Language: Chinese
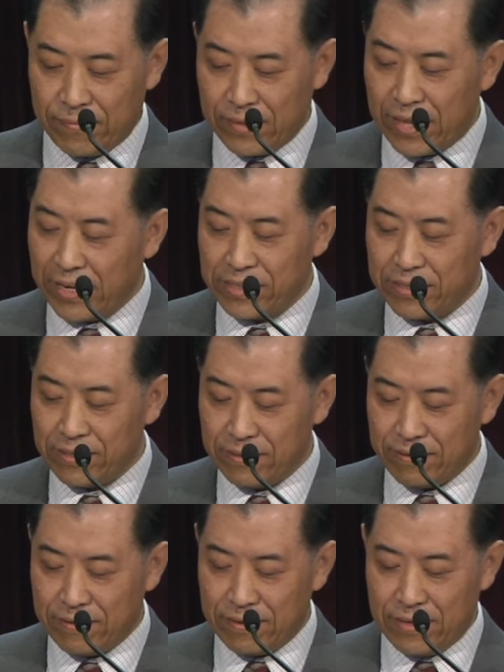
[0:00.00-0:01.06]
但是，
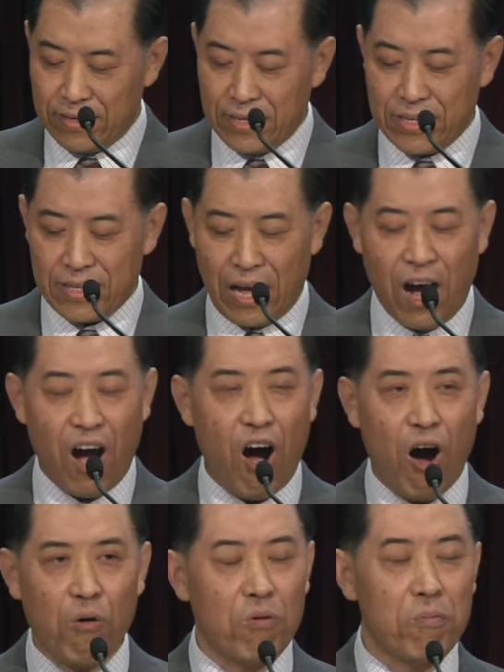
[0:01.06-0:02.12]
他
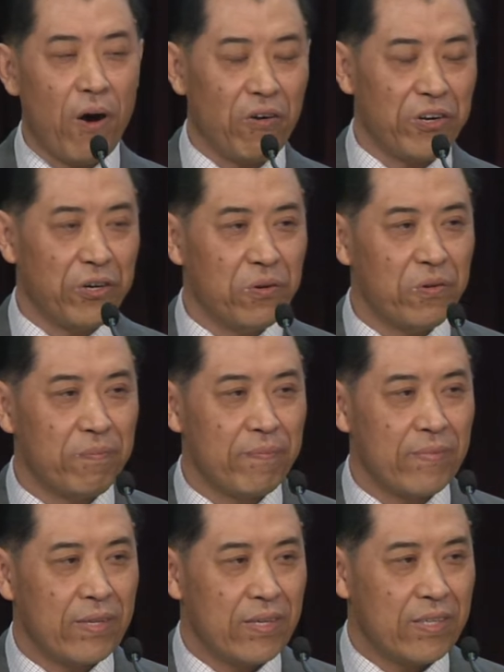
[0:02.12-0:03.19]
毫无保留，
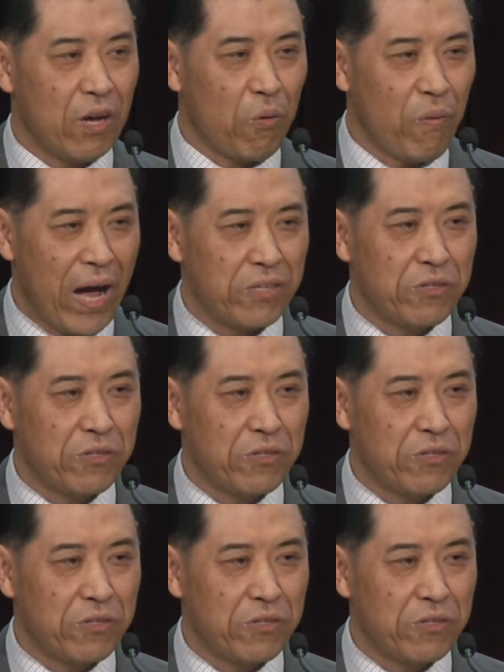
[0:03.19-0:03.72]
他完